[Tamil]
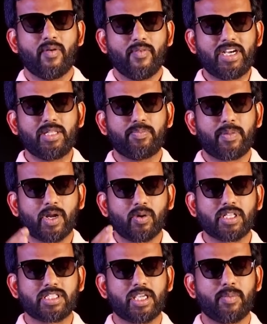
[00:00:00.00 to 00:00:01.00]
வெட்டி
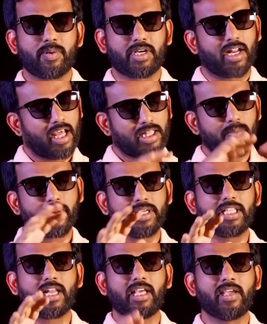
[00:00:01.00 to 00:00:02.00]
படுகொலை செய்யப்பட்டார் அந்த
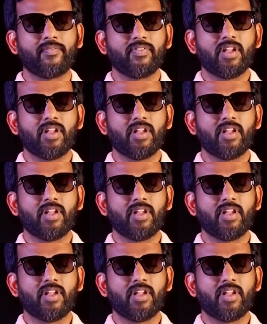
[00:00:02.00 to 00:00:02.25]
பகுதி தானே